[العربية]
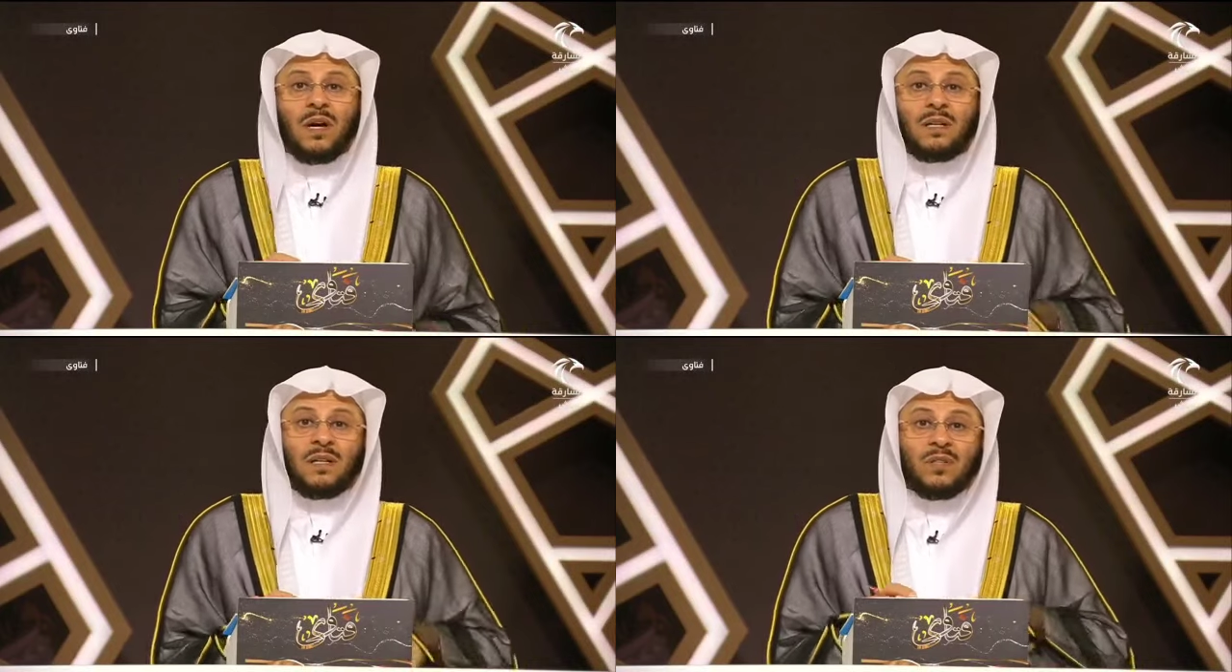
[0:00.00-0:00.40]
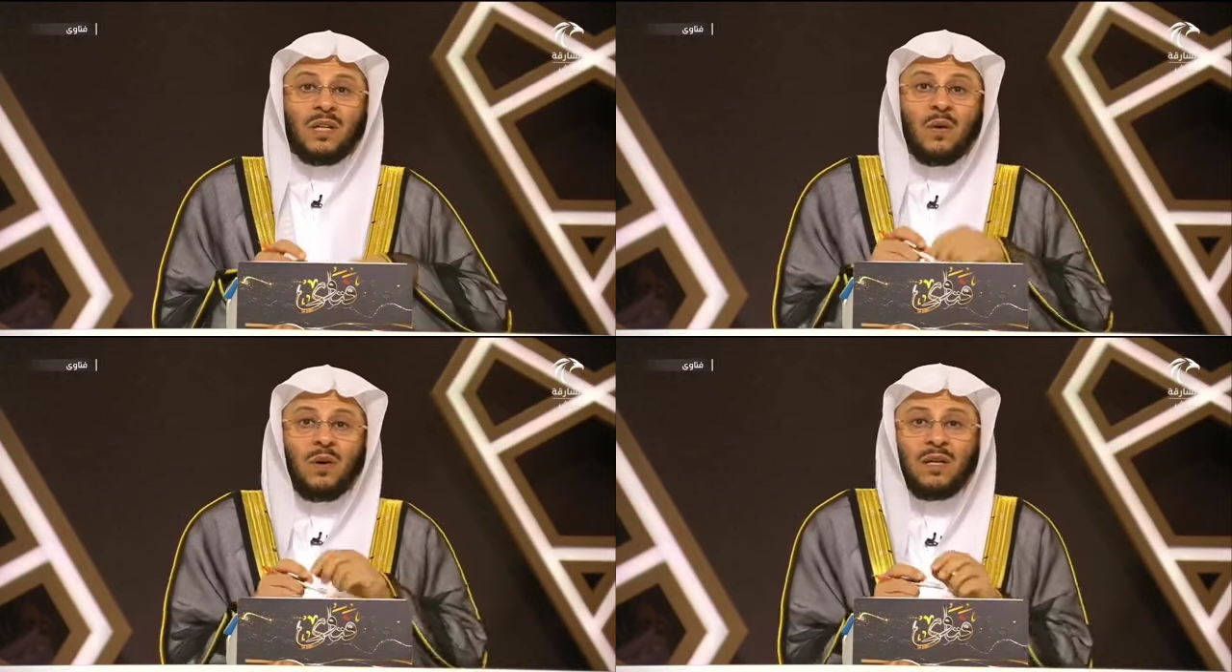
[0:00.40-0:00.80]
قال
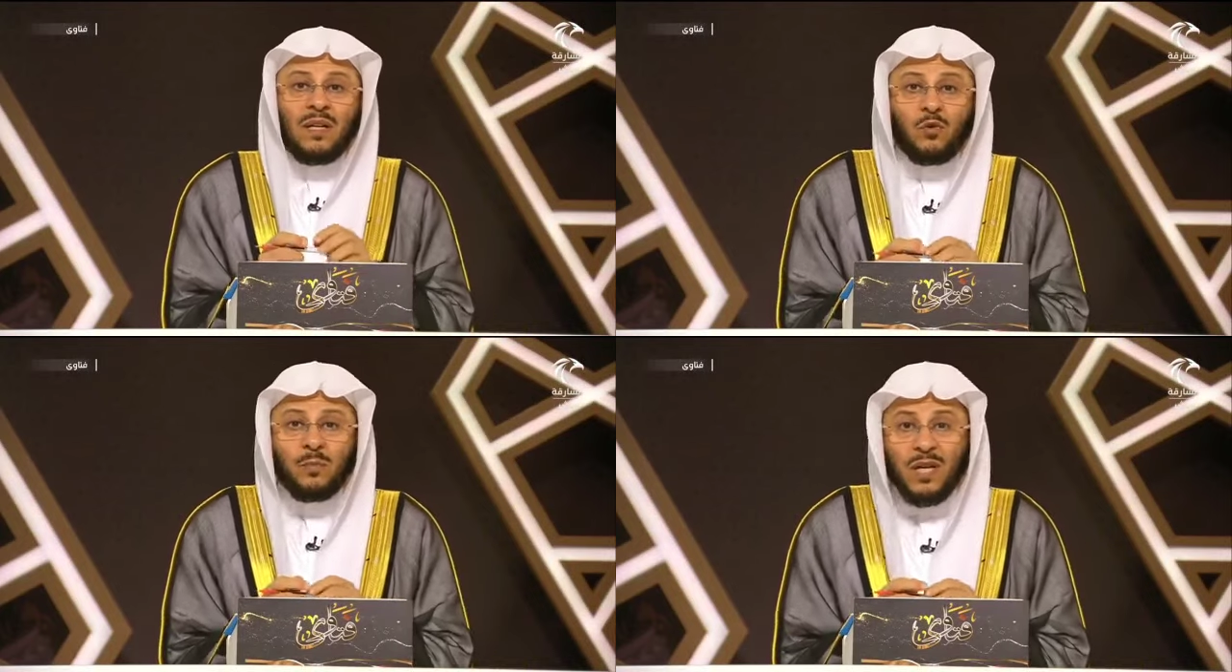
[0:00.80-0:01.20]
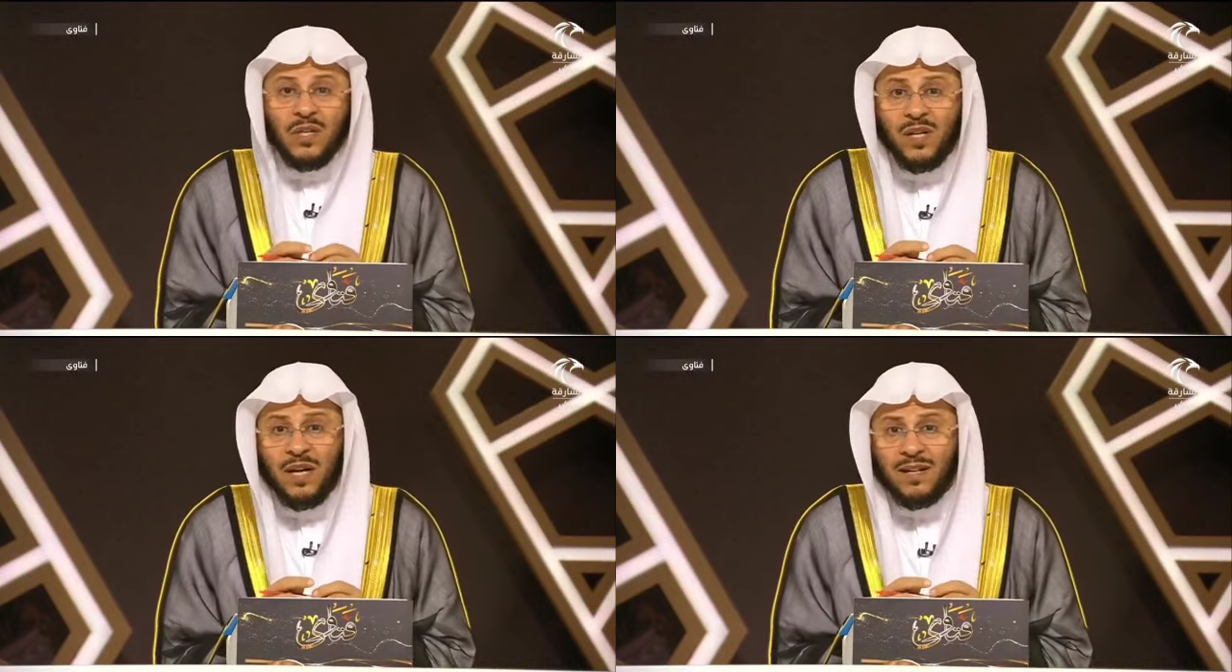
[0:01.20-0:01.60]
جل وعلا
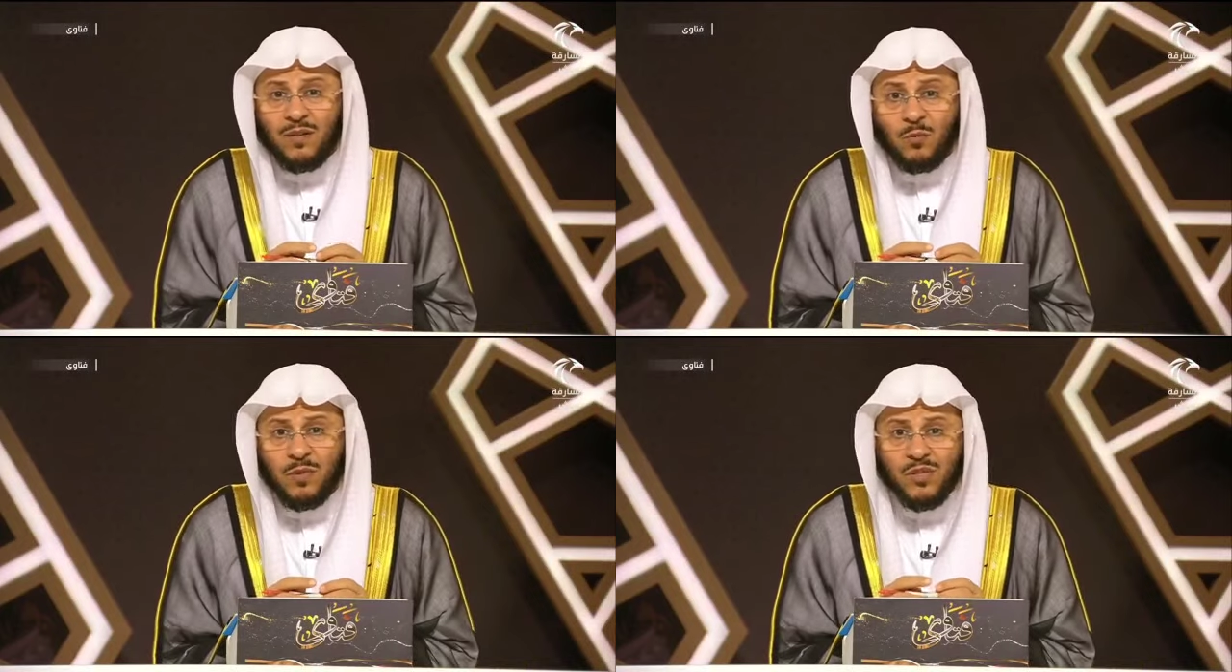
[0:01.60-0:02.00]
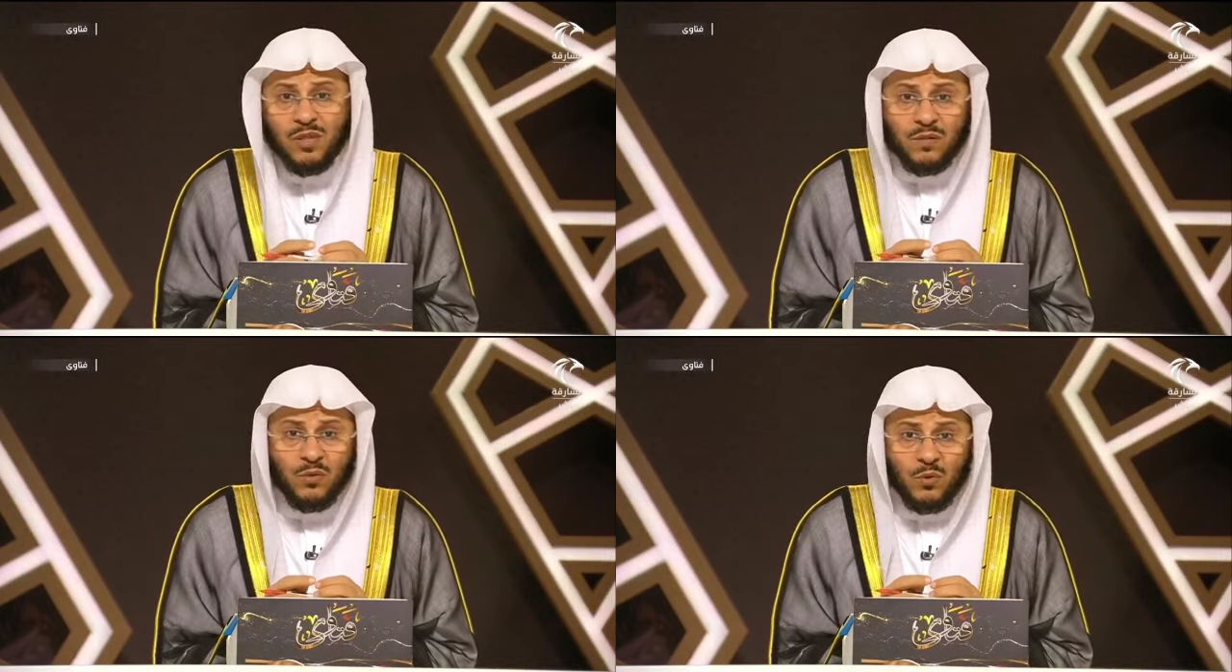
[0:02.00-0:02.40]
وبالاسحار هم
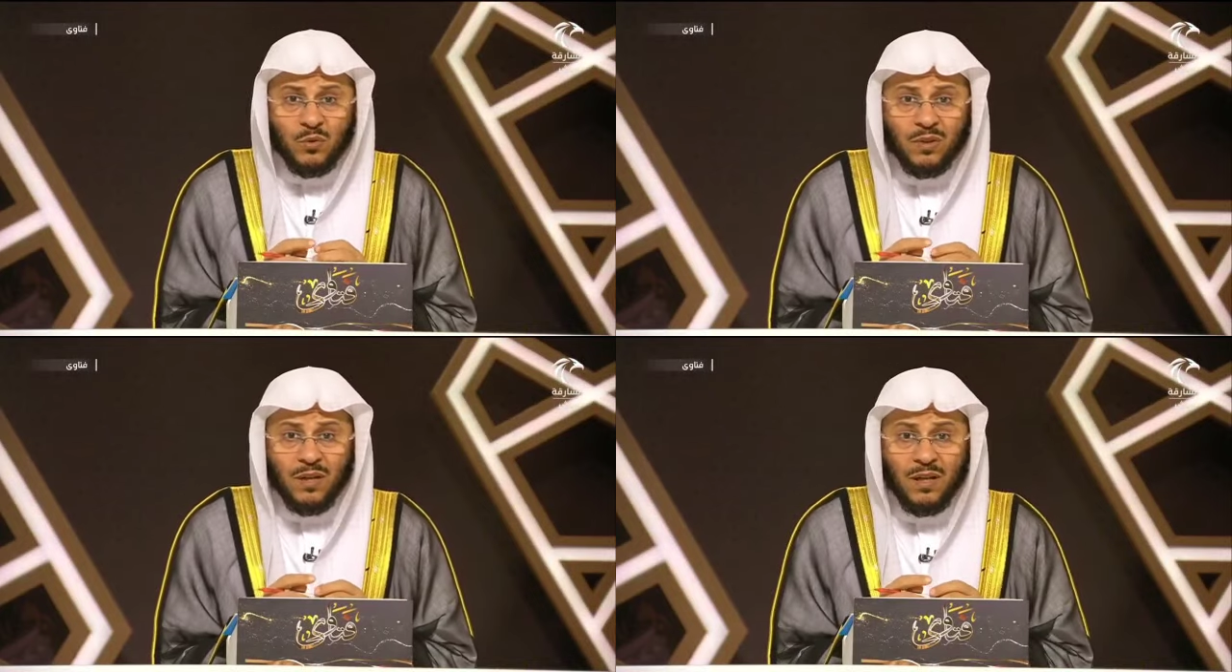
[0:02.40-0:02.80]
يستغفرون